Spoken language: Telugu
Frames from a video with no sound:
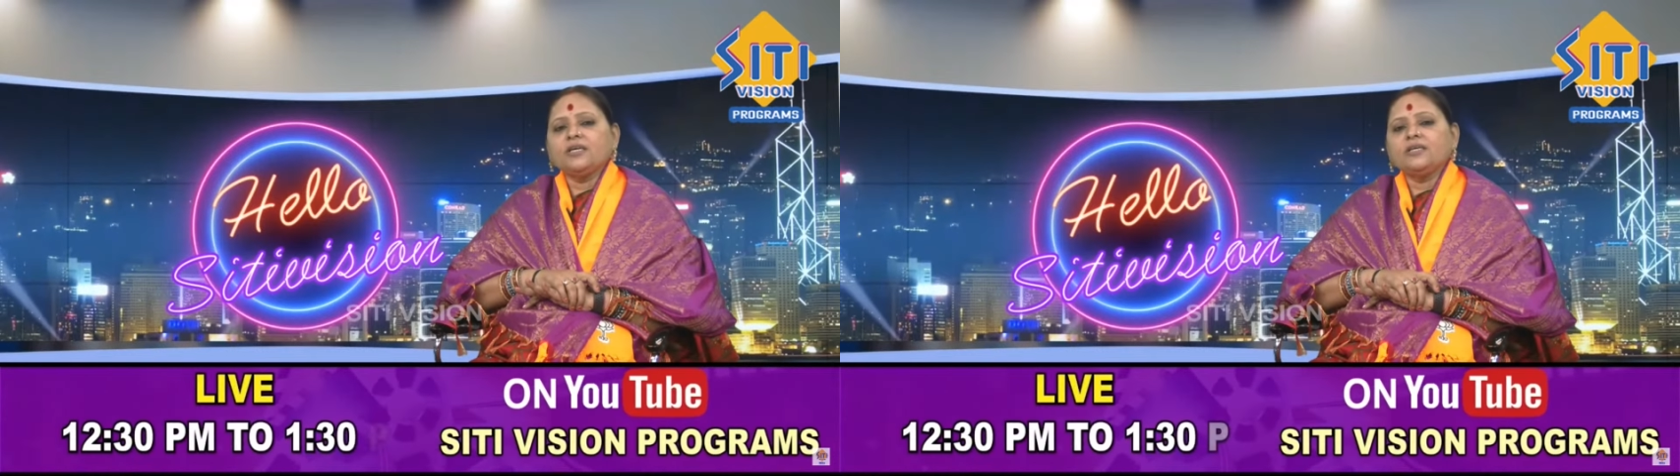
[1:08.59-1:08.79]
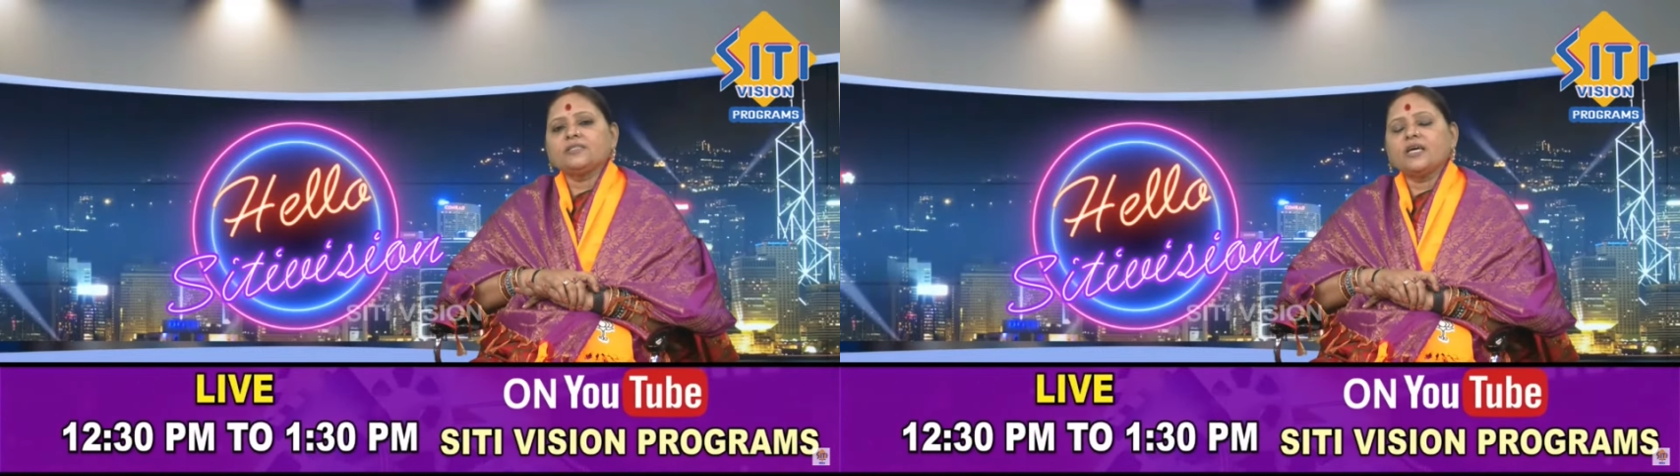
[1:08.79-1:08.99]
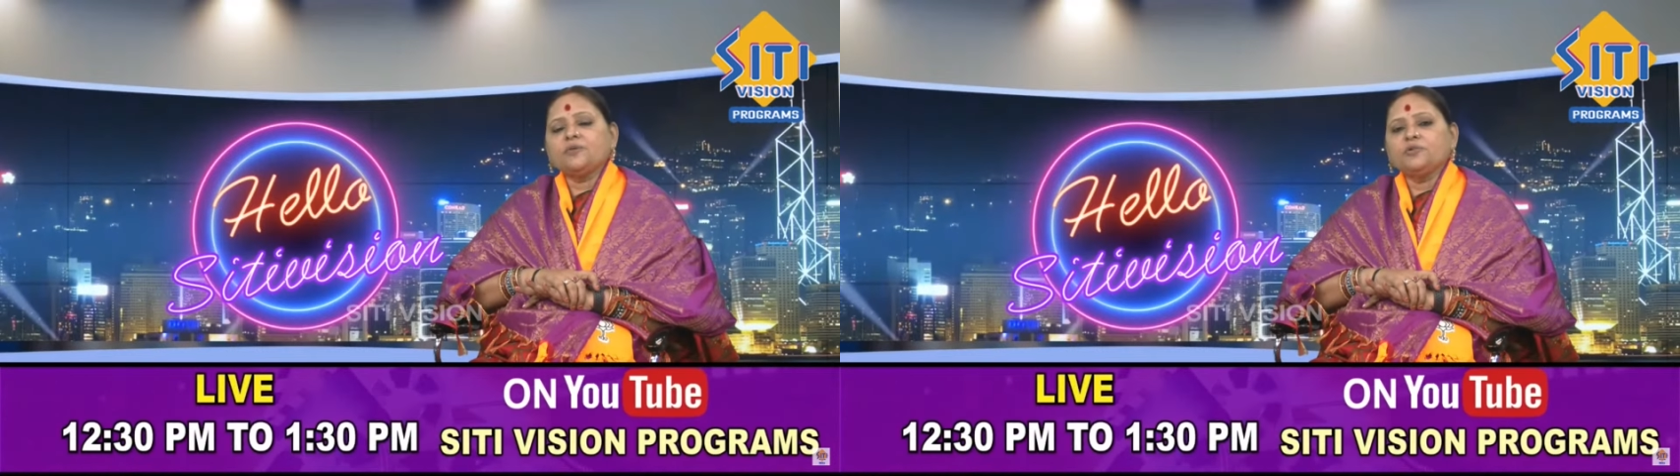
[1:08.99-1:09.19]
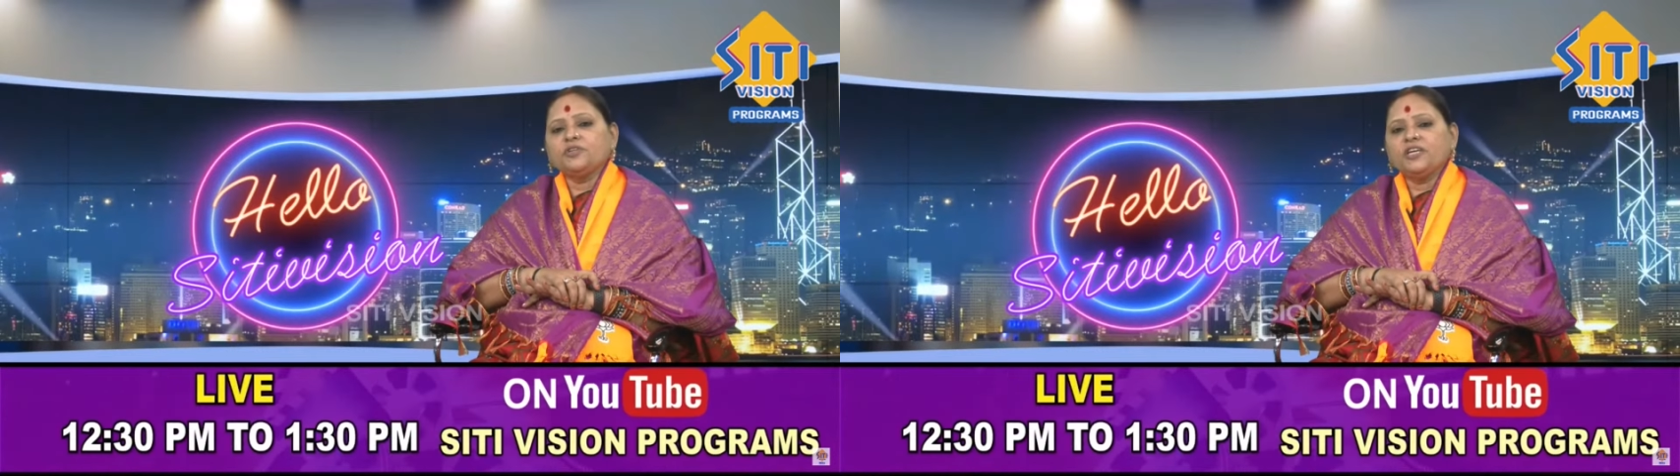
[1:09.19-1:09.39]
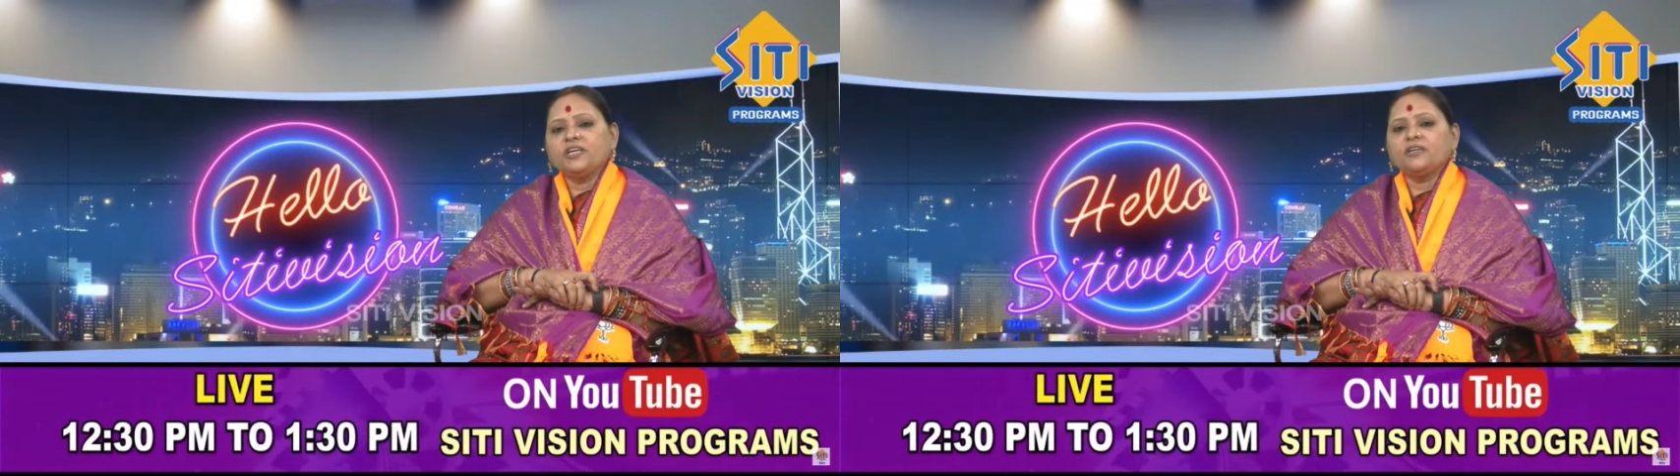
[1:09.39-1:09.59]
ఈసారి
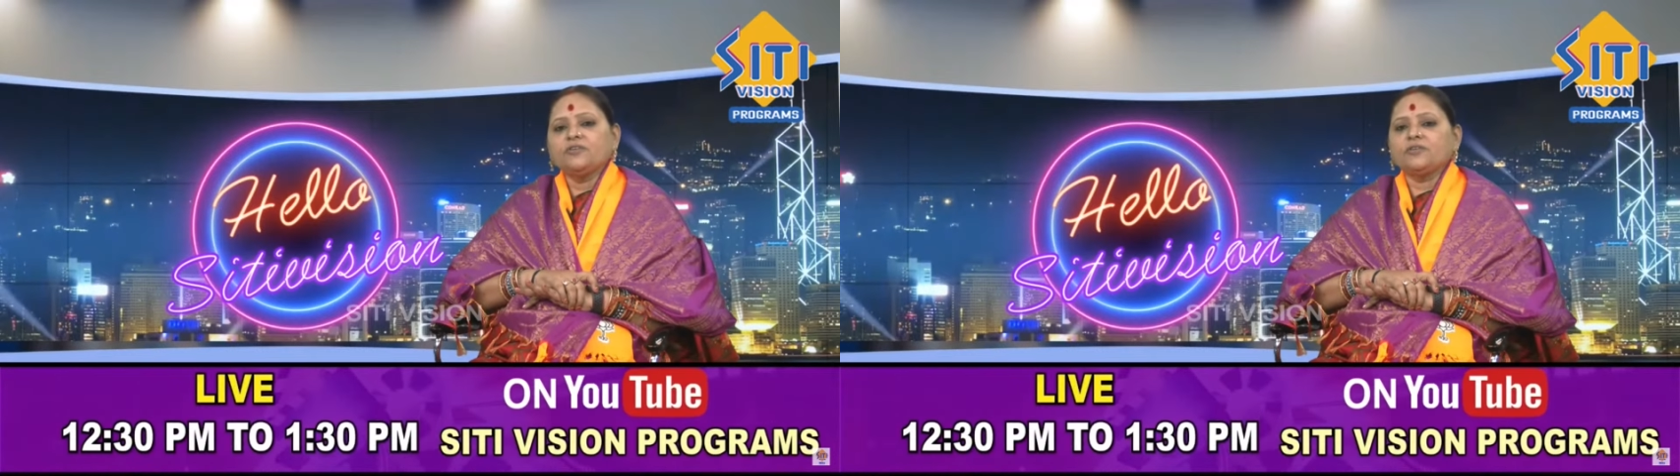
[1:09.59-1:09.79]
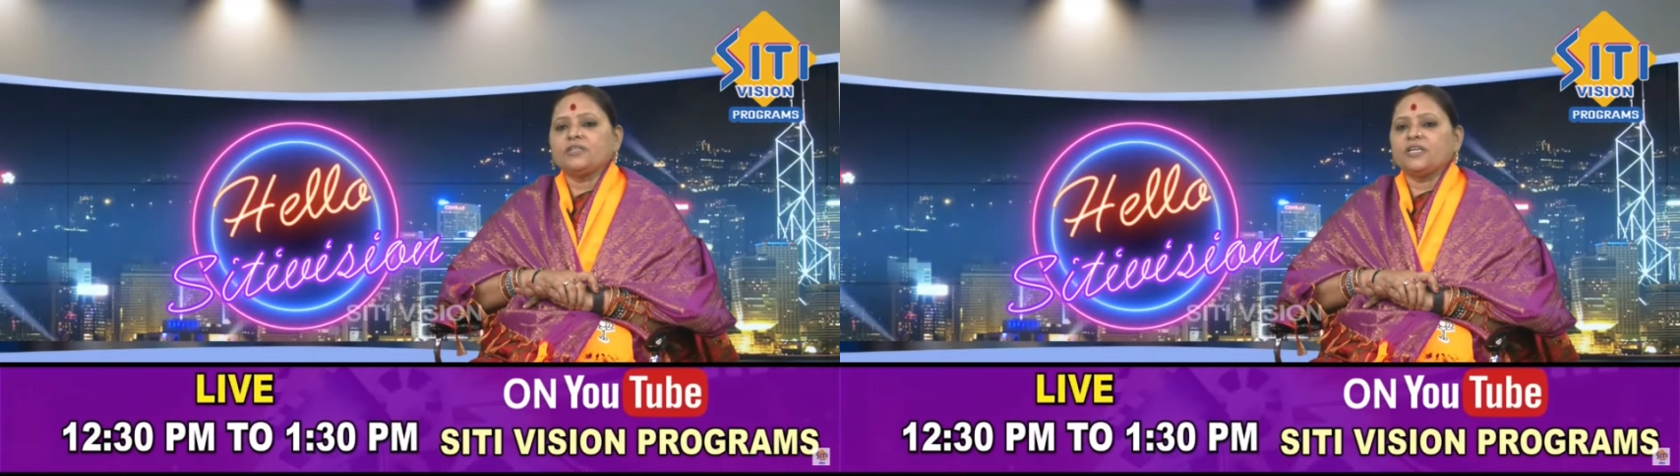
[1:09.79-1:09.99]
మోదీ గారు ఒక